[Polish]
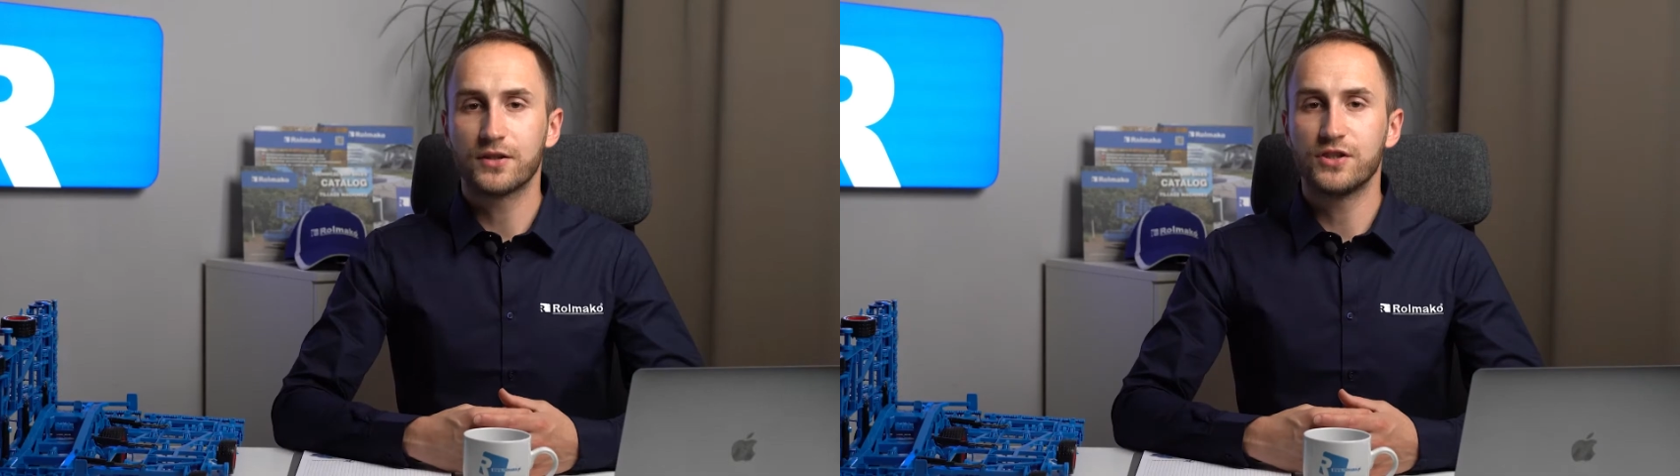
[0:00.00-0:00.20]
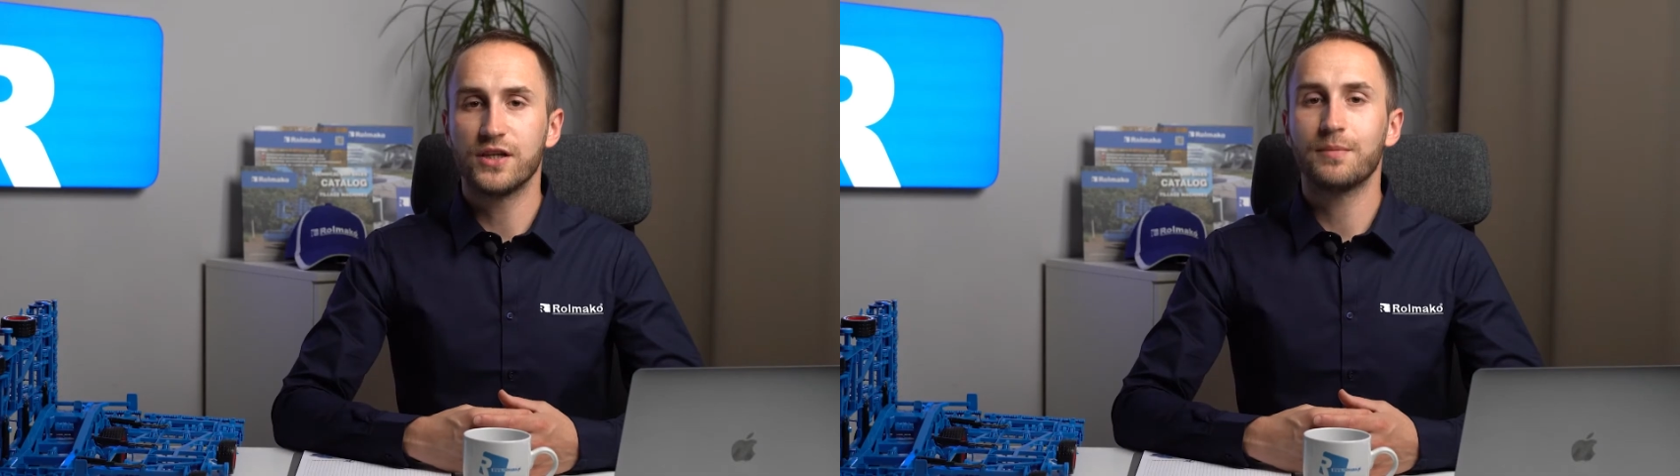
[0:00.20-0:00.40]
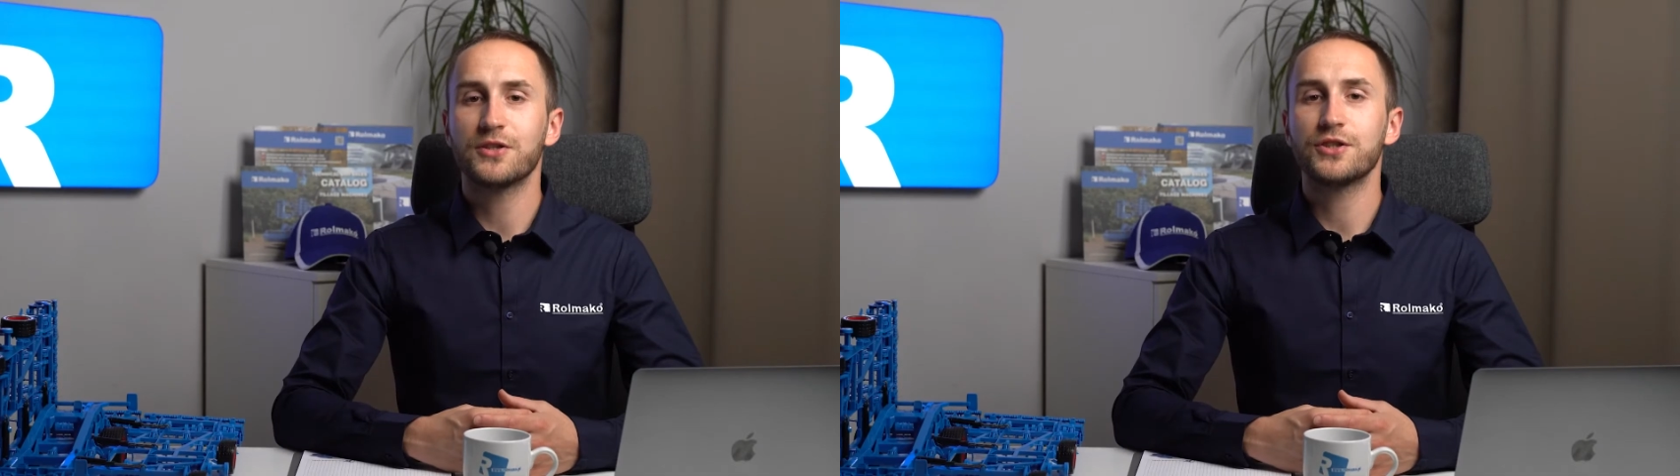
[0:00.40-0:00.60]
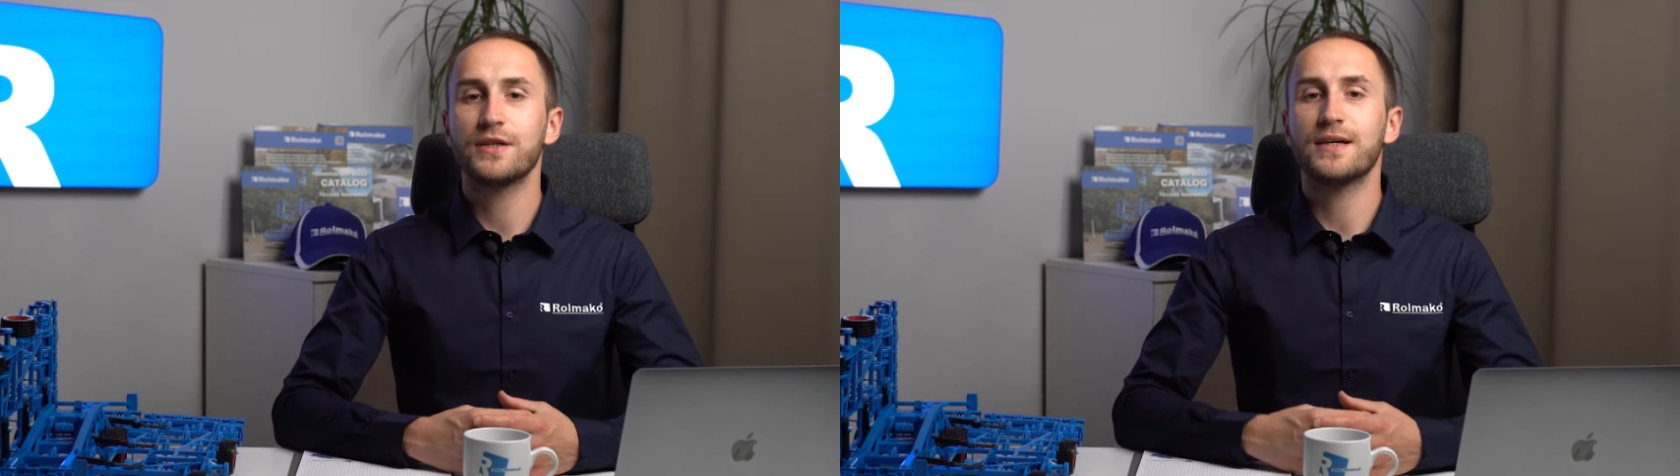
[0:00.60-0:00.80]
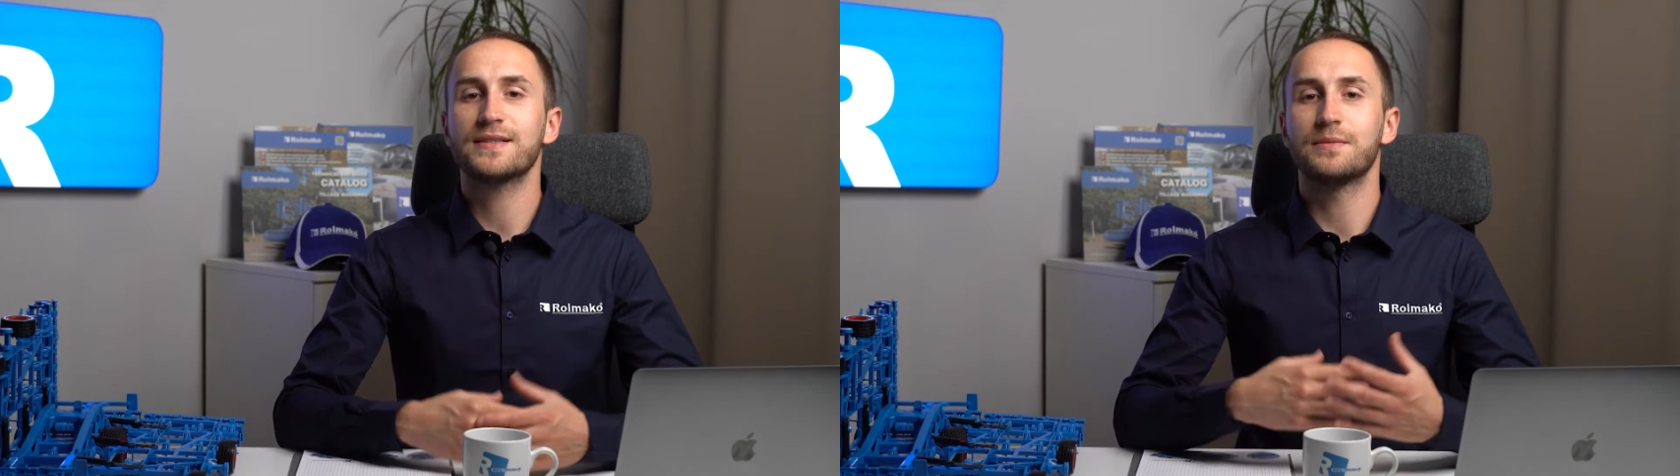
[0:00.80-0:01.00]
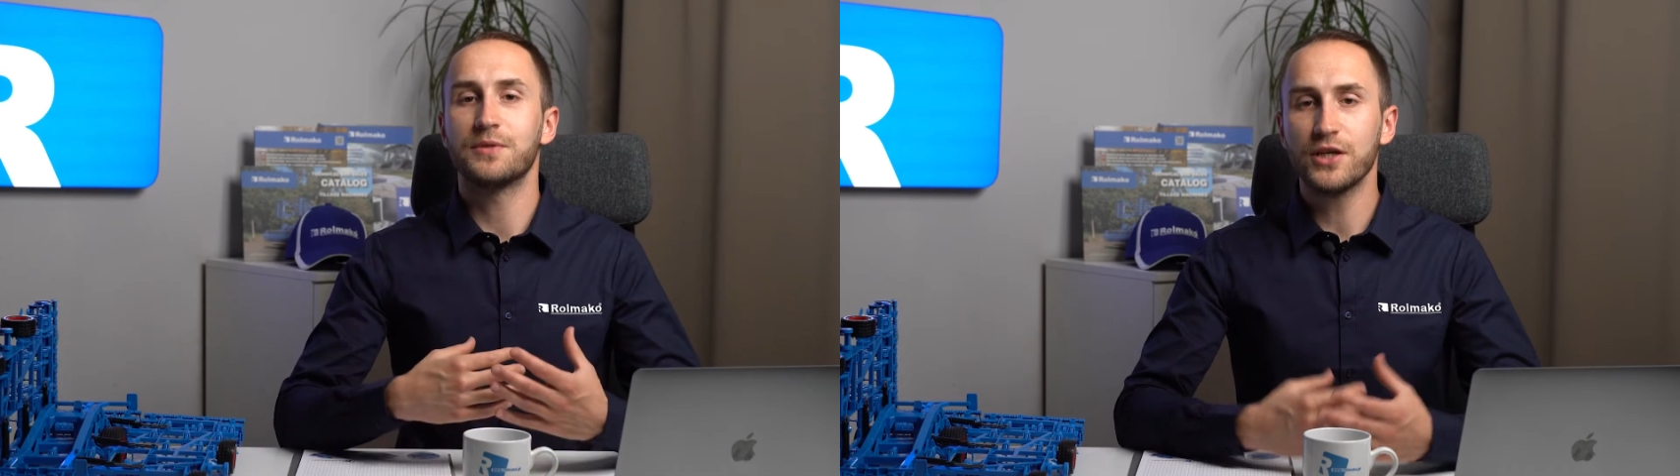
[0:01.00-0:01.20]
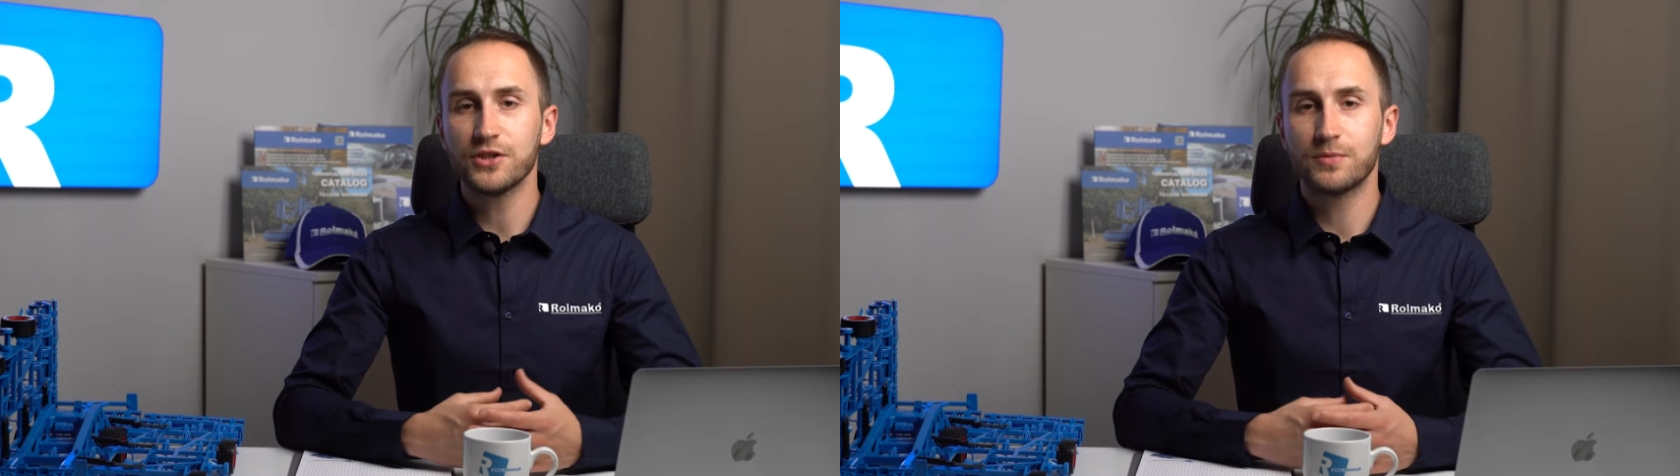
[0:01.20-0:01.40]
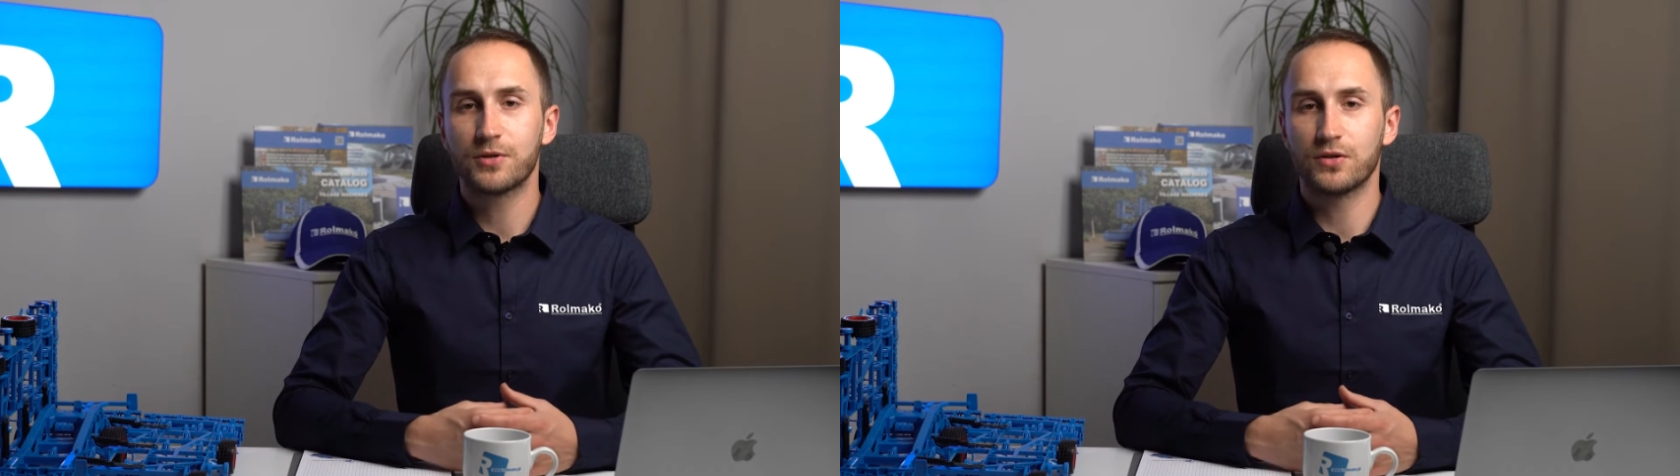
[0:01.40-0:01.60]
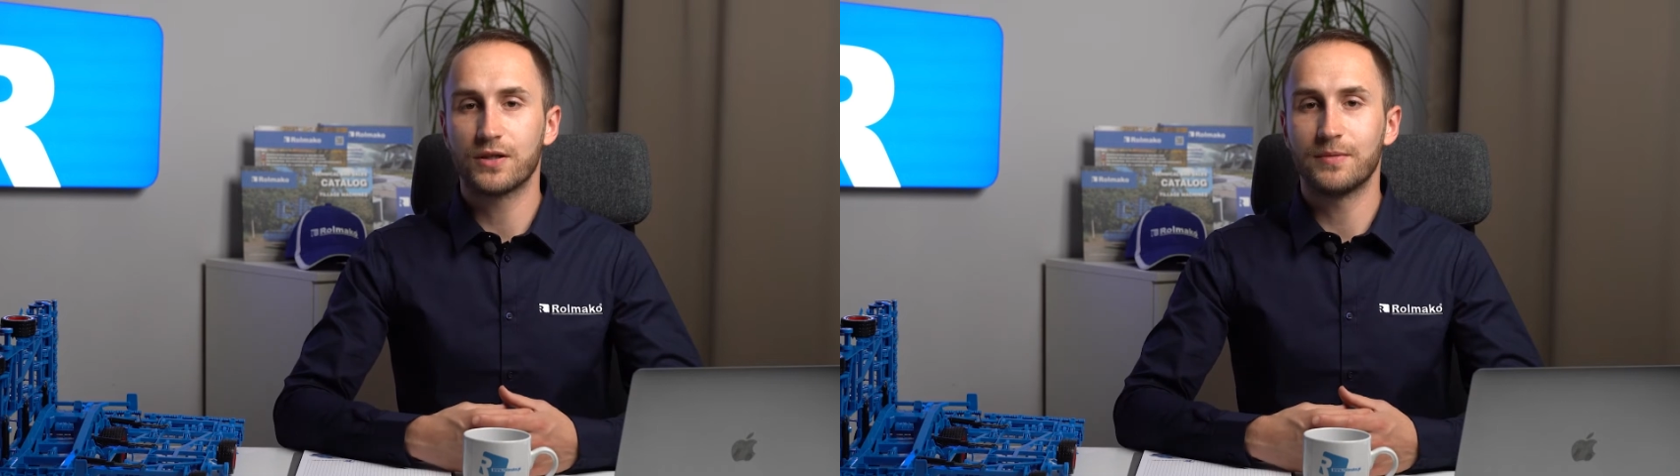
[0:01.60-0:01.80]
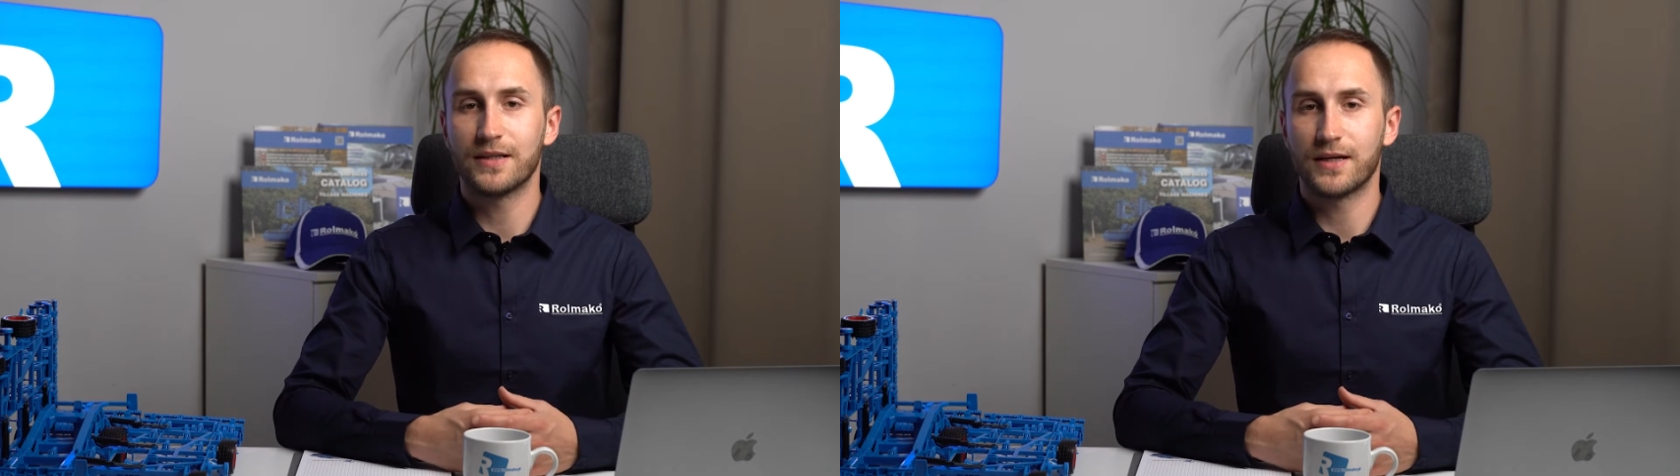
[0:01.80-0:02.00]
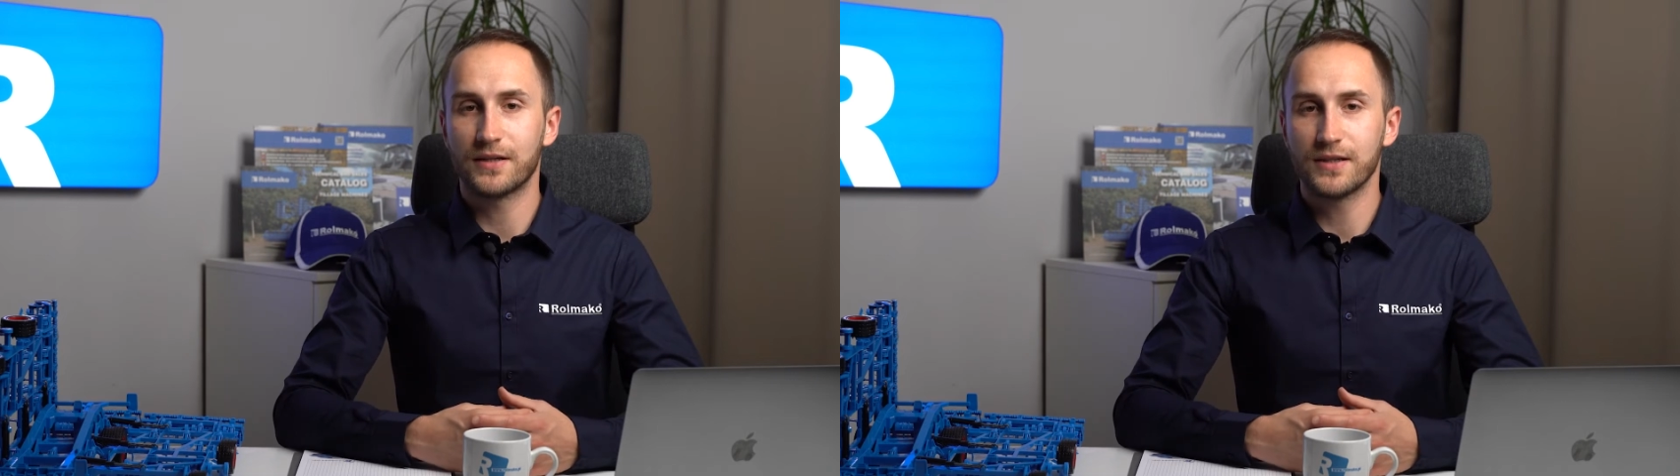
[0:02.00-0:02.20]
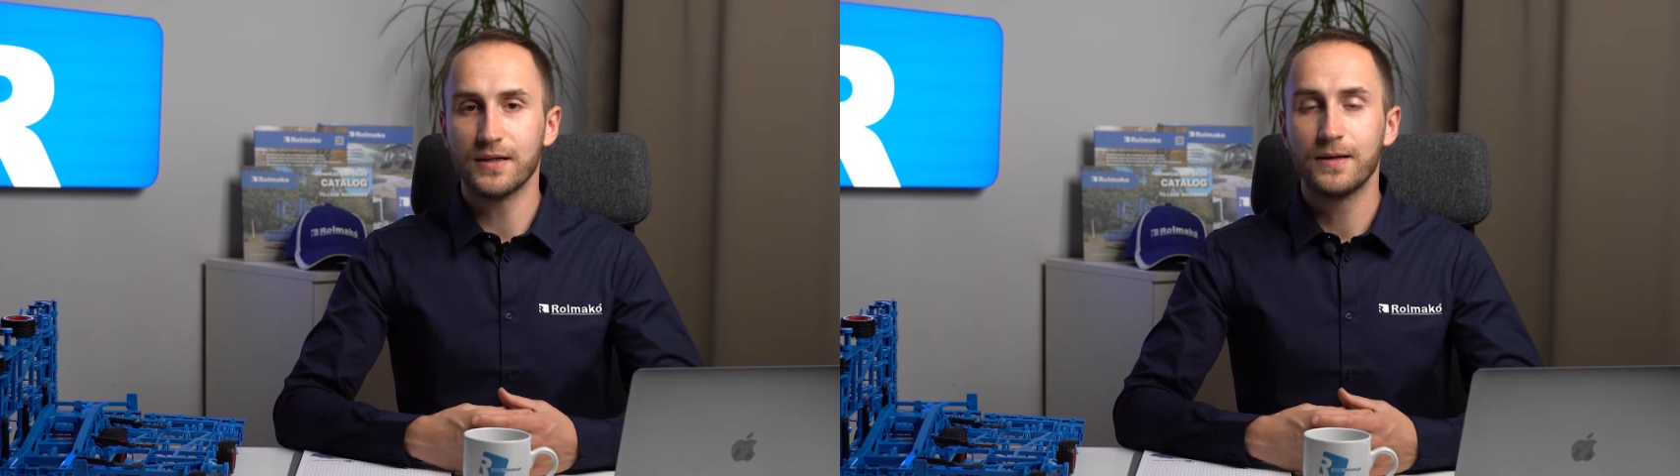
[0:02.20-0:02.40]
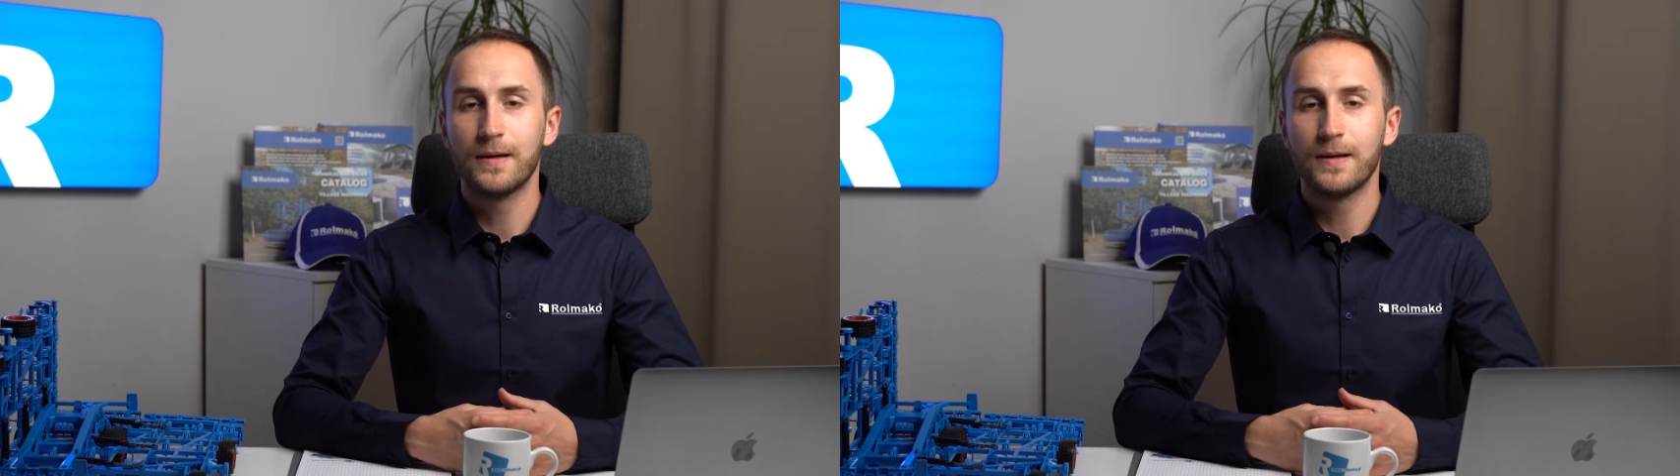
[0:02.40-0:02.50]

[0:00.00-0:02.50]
gdzie maszyna z mniejszym kątem natarcia